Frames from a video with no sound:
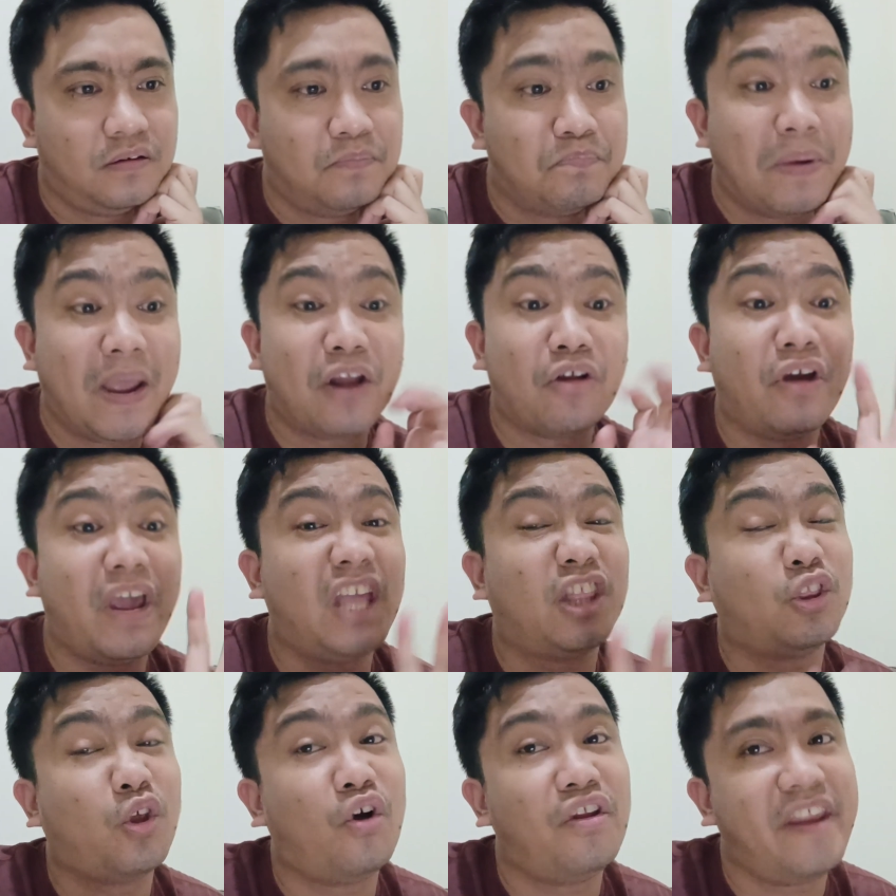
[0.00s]
Pero
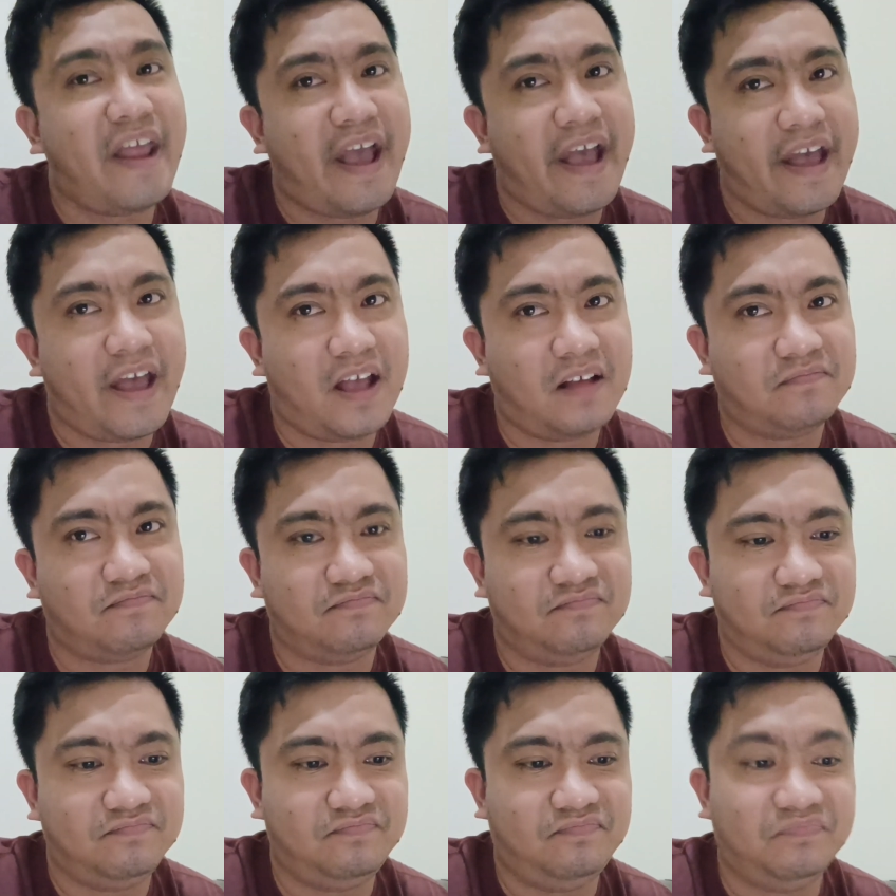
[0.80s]
ito na ha,
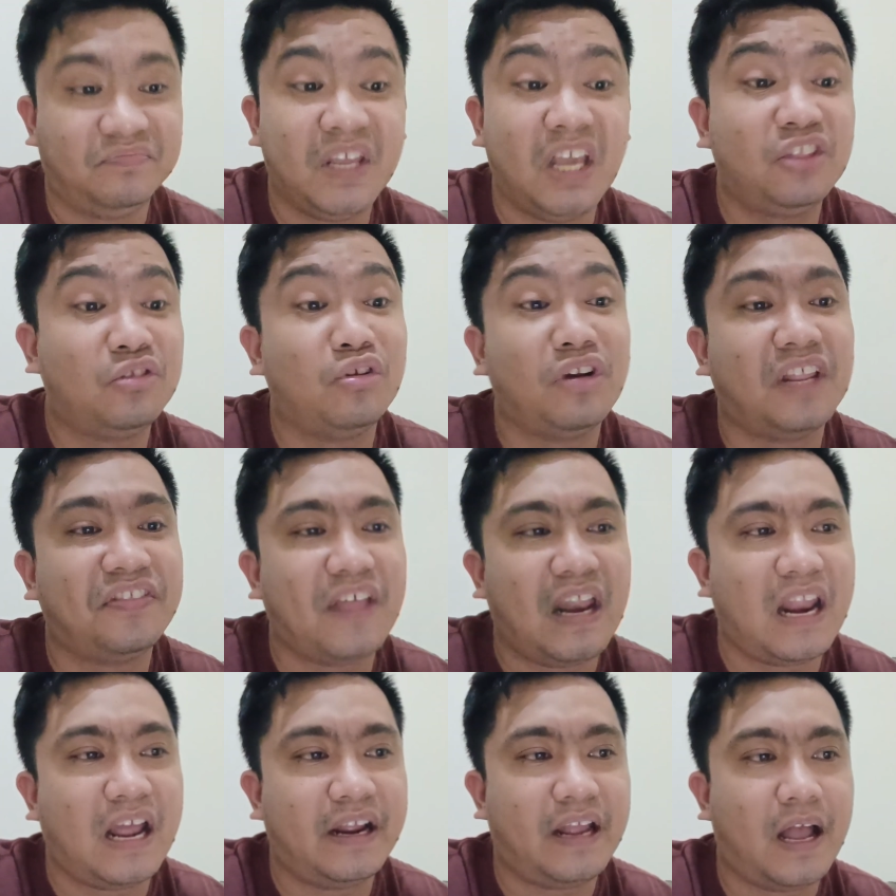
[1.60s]
ito na
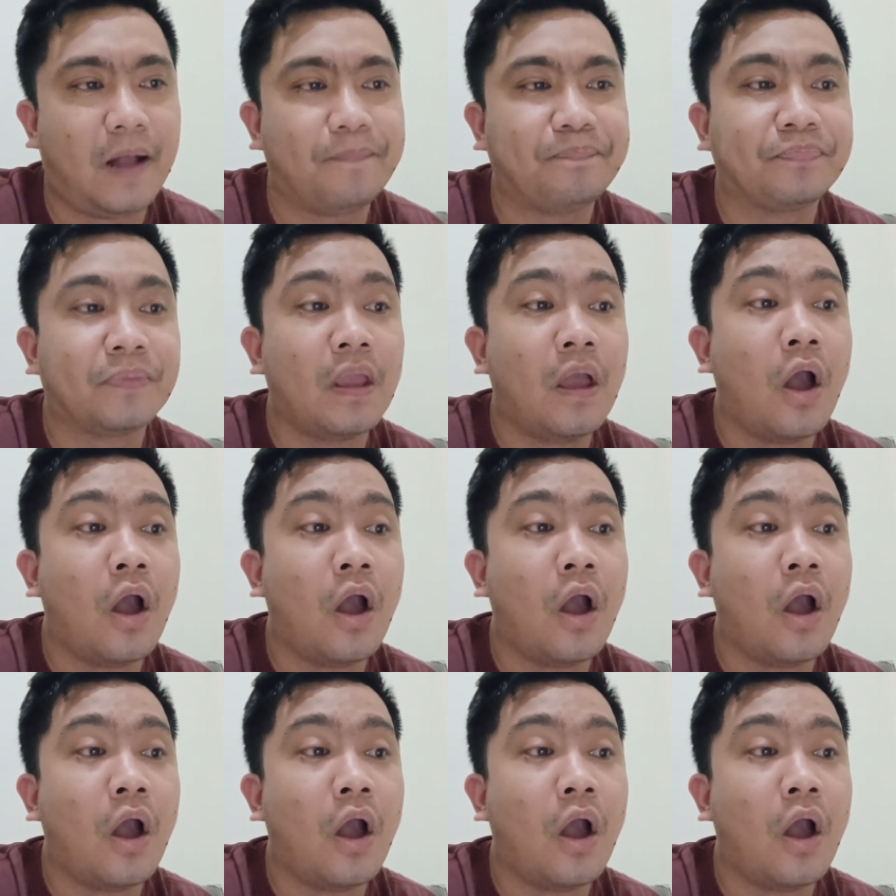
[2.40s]
talaga.